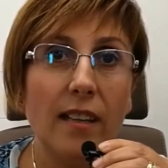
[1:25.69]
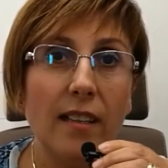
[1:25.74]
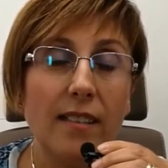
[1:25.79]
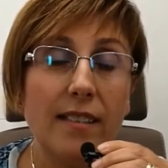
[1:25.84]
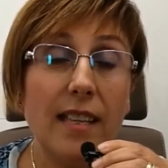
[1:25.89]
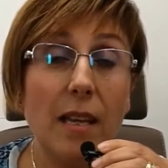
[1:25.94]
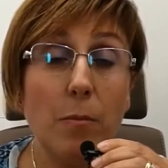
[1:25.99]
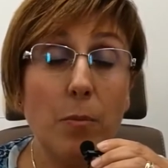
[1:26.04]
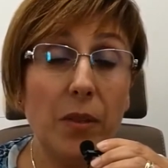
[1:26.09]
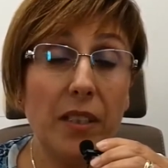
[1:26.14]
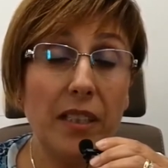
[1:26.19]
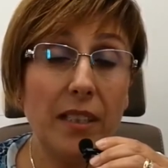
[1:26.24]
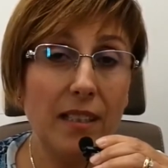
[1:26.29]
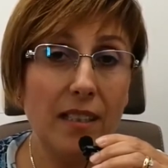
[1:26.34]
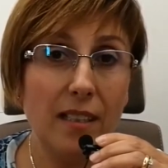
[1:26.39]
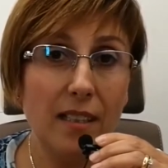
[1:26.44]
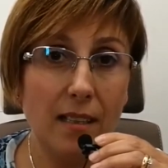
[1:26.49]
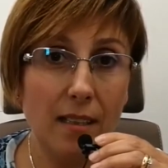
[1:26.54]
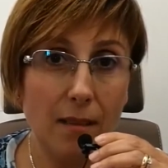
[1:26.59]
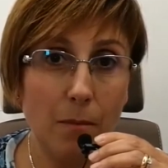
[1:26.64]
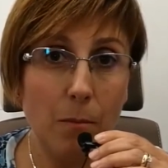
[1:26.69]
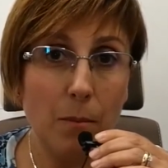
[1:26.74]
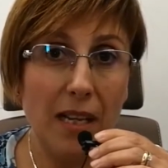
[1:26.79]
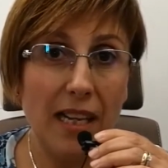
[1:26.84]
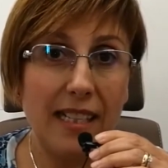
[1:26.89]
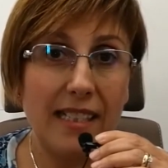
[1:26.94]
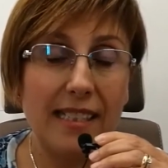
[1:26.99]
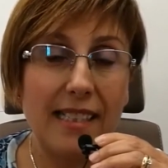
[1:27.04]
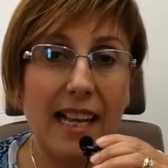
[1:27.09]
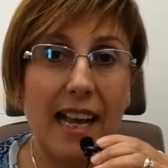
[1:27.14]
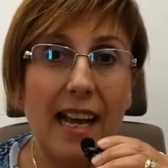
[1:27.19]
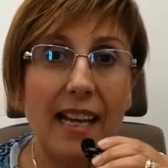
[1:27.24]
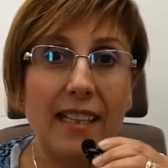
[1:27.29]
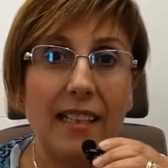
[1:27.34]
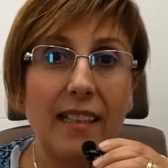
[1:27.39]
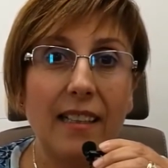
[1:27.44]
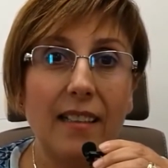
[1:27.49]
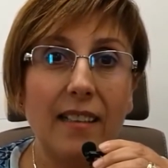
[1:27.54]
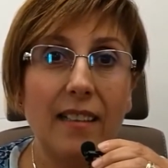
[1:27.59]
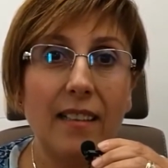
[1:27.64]
sempre di
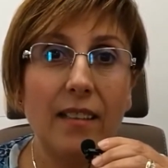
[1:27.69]
melenzana.